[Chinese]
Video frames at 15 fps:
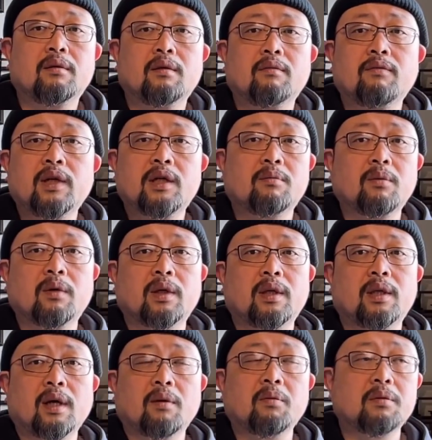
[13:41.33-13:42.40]
为什么我一
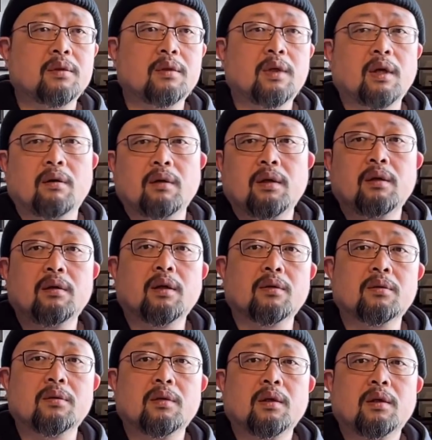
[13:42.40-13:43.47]
家公司要要
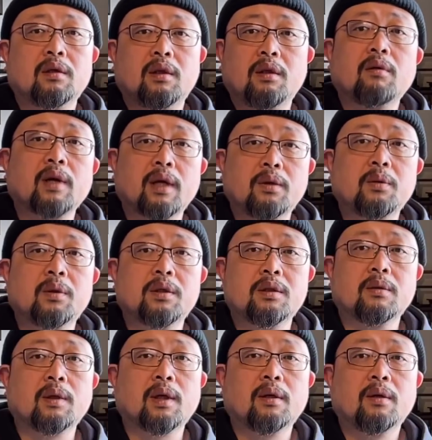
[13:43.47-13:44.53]
您都该退
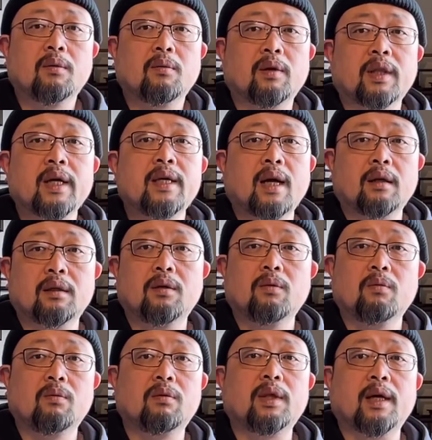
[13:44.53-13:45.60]
休了，我再养您
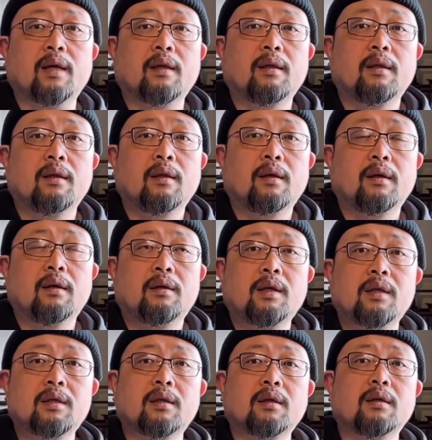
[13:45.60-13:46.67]
五年？
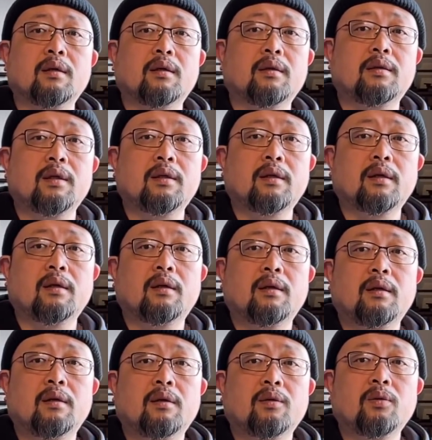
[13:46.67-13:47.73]
这事儿可这事儿
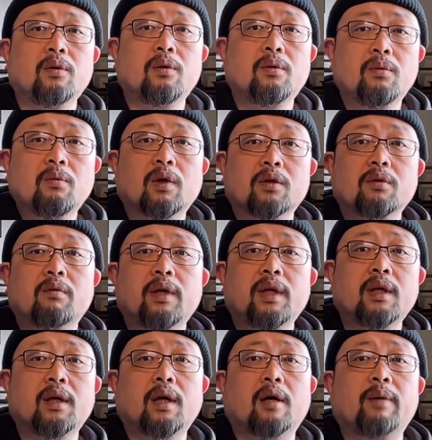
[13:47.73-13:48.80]
对于我作为一
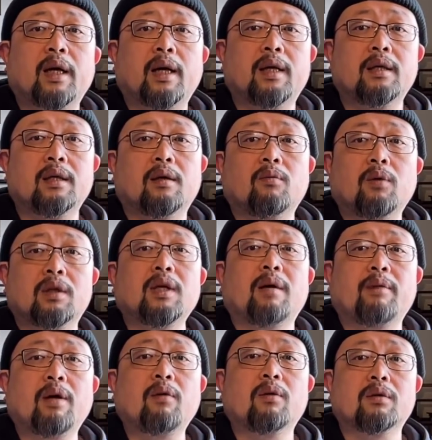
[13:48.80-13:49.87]
个老板来讲，我哪
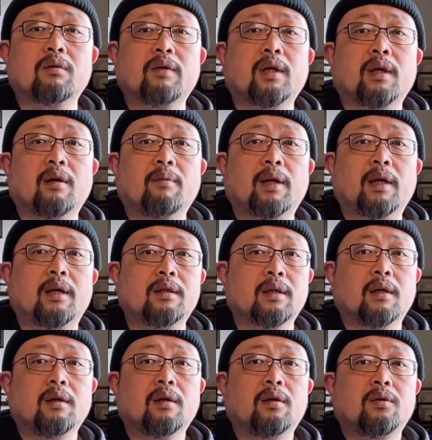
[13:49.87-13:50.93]
怕我作为一个老板来讲，
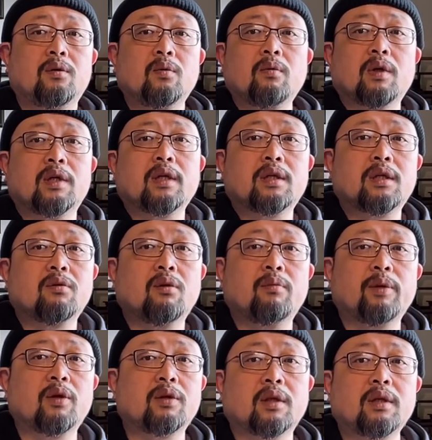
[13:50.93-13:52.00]
如果这个社会没
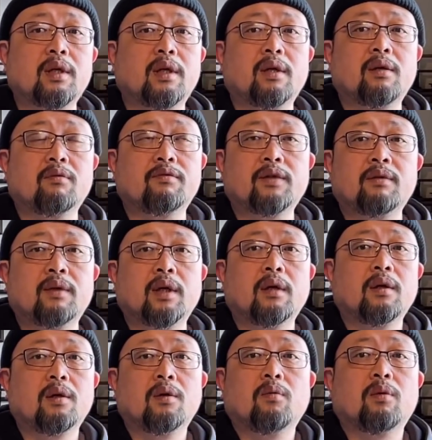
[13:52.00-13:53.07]
有整体这种氛围，
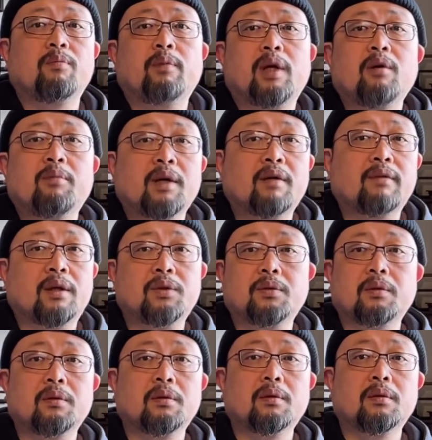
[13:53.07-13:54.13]
我没有办法
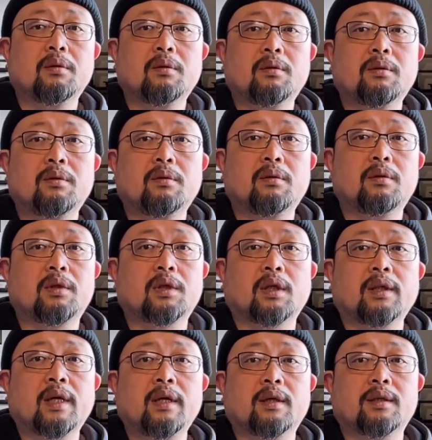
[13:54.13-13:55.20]
去去承
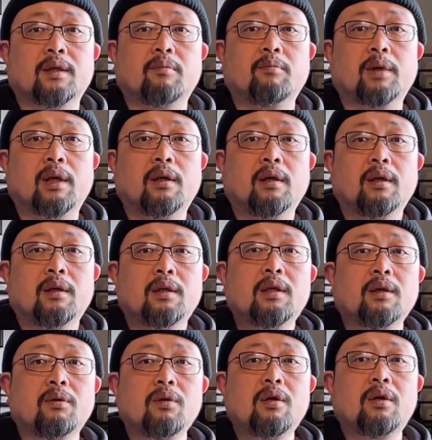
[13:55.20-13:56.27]
担这个成本。你
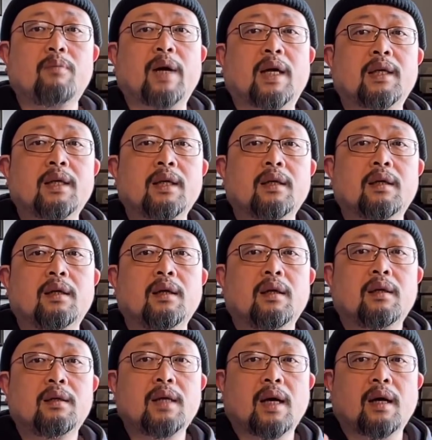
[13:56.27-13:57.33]
等于是把这个
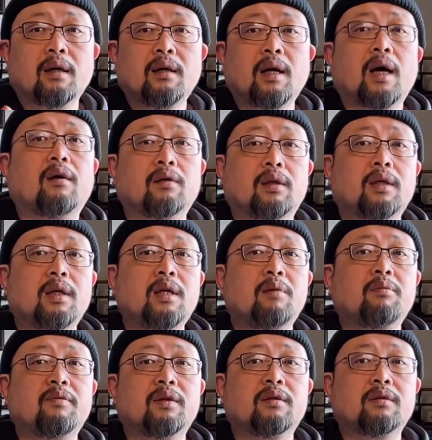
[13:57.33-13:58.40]
养老的这一
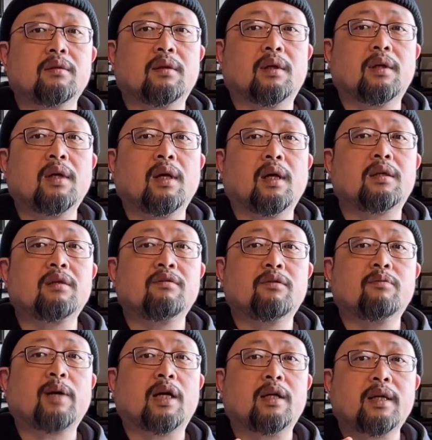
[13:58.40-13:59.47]
部分责任，政府
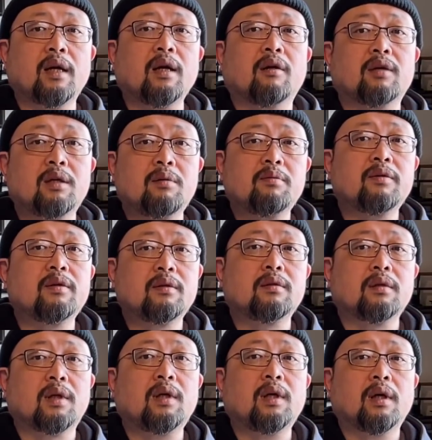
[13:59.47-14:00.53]
把这养老这一部分
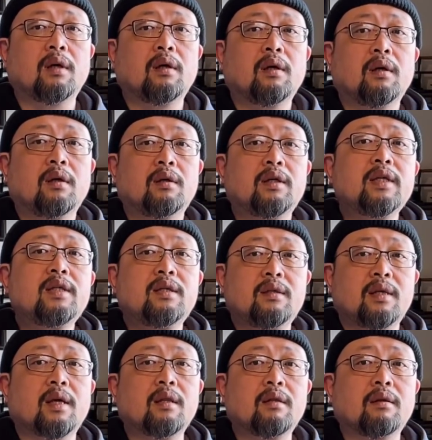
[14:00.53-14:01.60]
责任这几
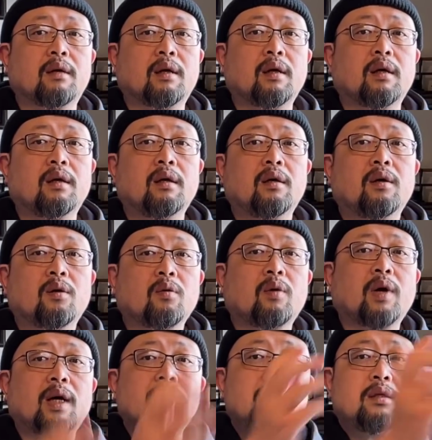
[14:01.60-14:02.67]
年的责任，
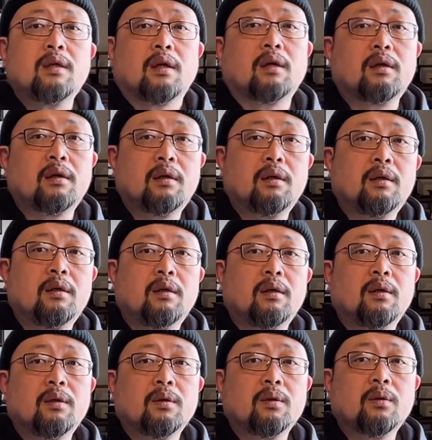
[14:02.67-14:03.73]
咵叽一下
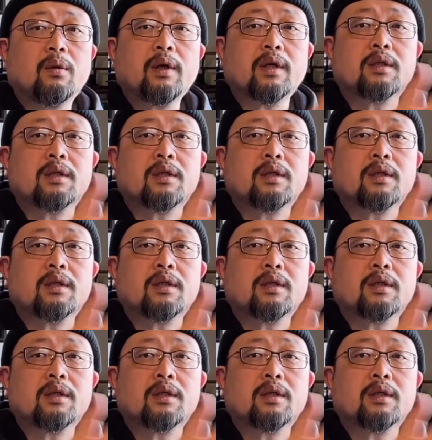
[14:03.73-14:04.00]
推给